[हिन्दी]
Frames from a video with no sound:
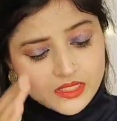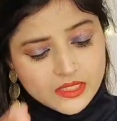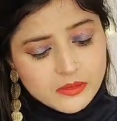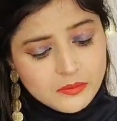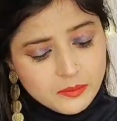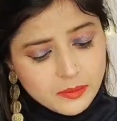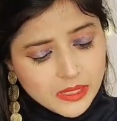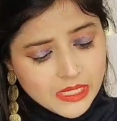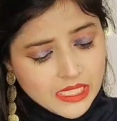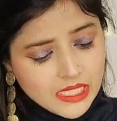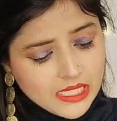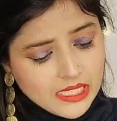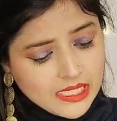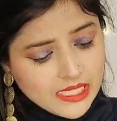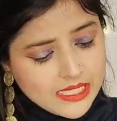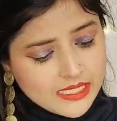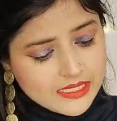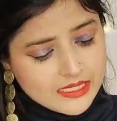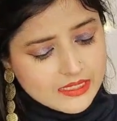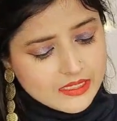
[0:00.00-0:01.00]
सिंपल है
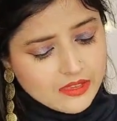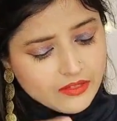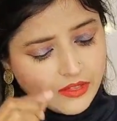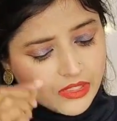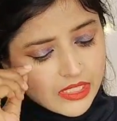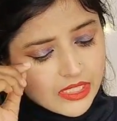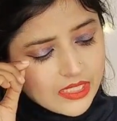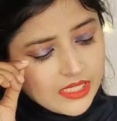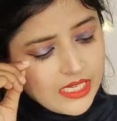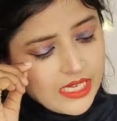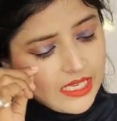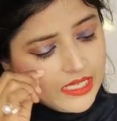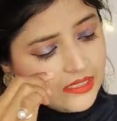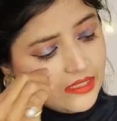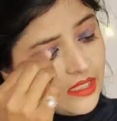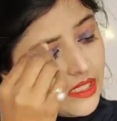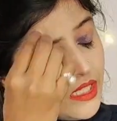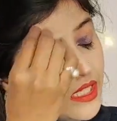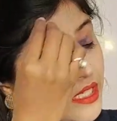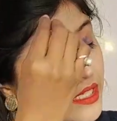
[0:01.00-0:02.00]
लेस का वर्क है
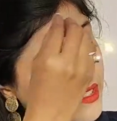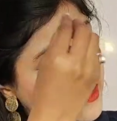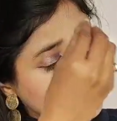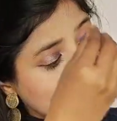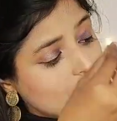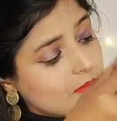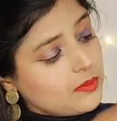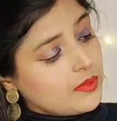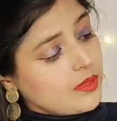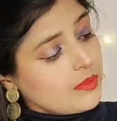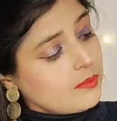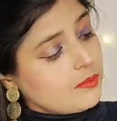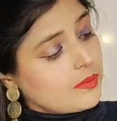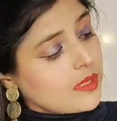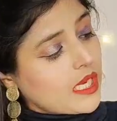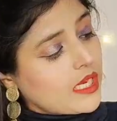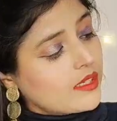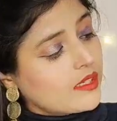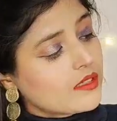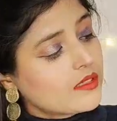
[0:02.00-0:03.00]
एंड इसमें
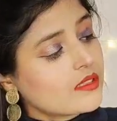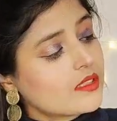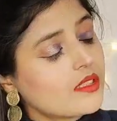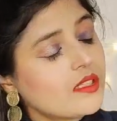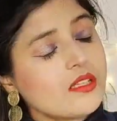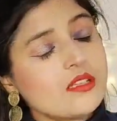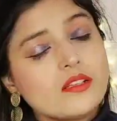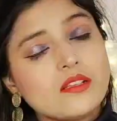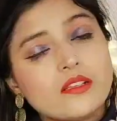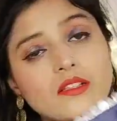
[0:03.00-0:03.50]
प्यारा सा